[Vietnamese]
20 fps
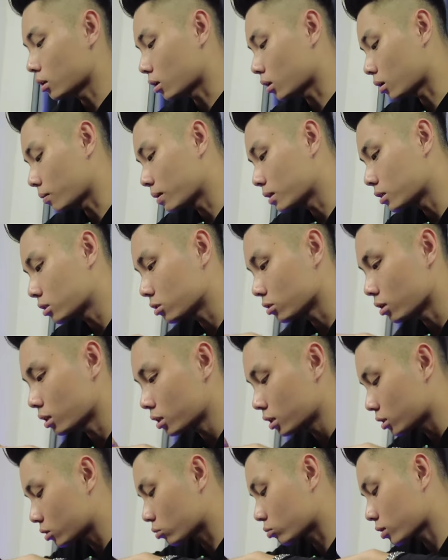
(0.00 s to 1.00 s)
ở à, bên
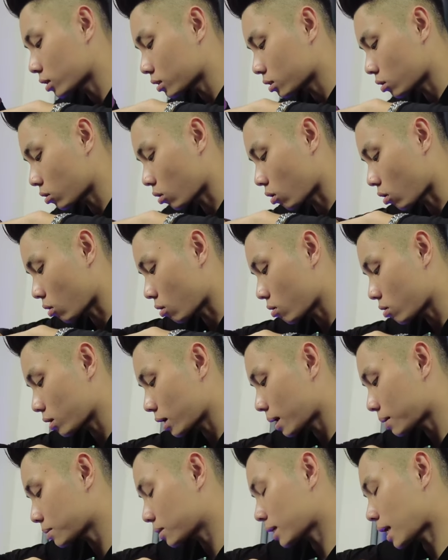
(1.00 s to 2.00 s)
dưới thì chúng ta sẽ có
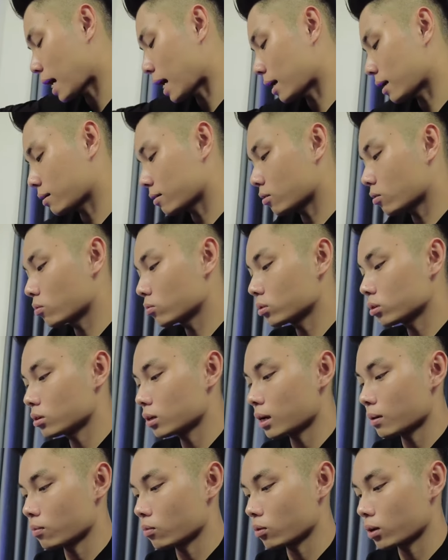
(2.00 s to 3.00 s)
cáp sạc cũng
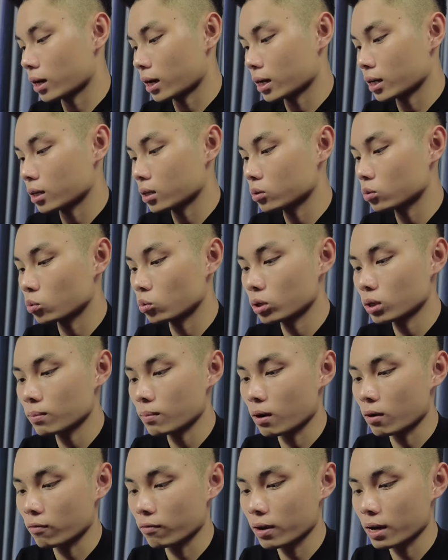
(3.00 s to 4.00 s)
như là một cái túi để
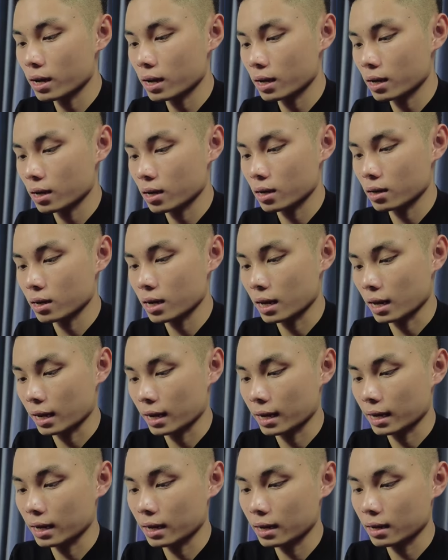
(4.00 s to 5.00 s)
bảo vệ à, để
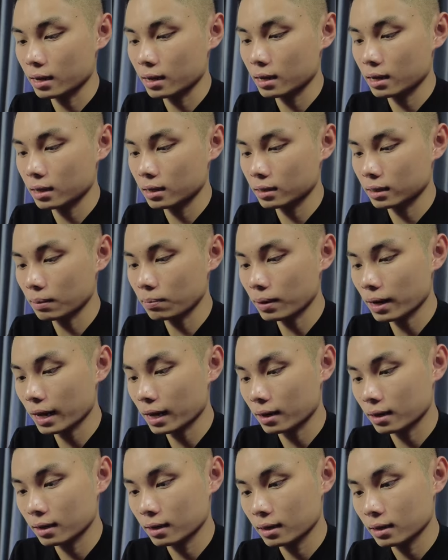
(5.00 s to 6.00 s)
cái à, nắp
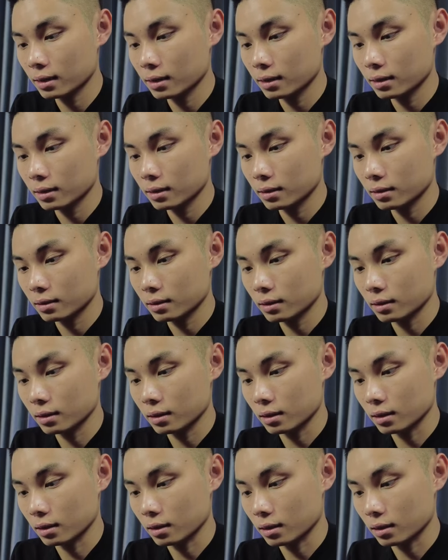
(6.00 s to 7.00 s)
len
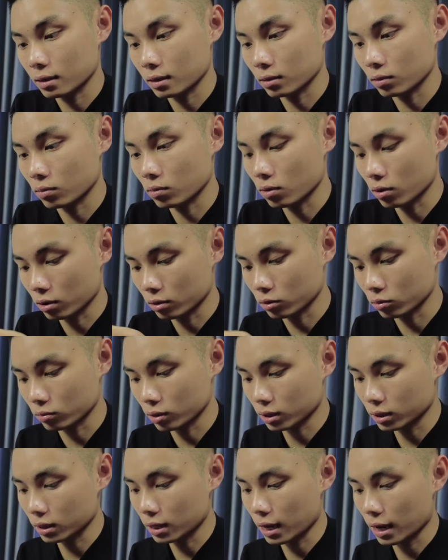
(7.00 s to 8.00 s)
à, đúng rồi
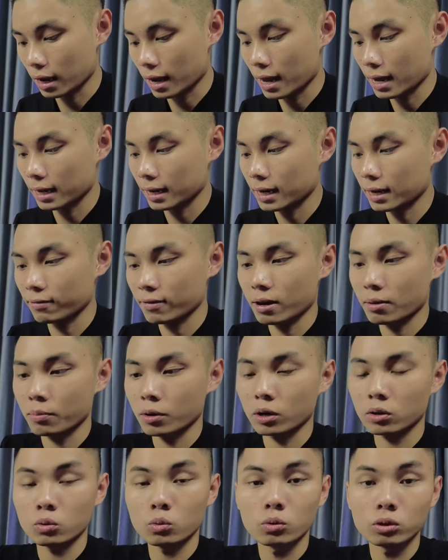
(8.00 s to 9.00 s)
chúng ta sẽ để hai cái này vào
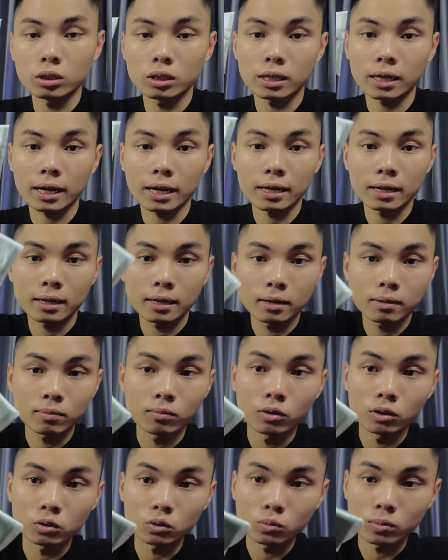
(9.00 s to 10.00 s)
một cái túi như thế này
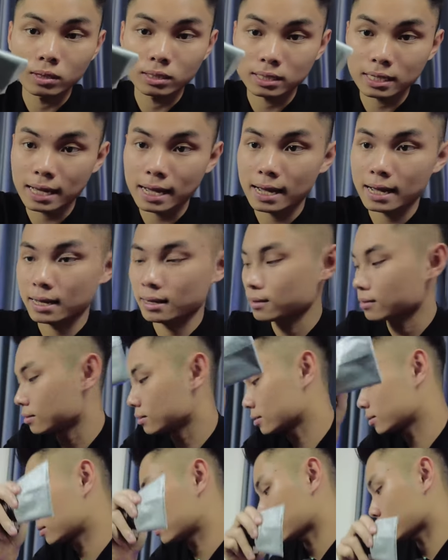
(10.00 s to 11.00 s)
một cái túi băng da
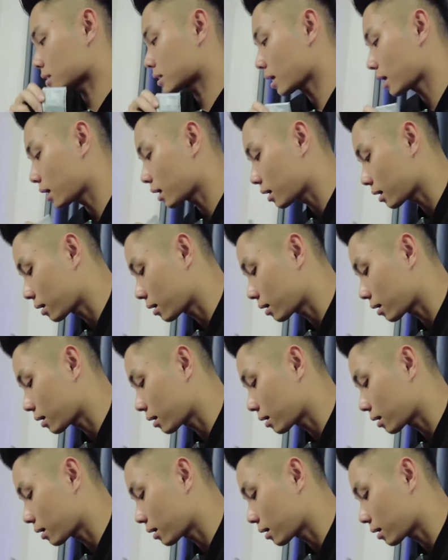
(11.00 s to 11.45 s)
da dê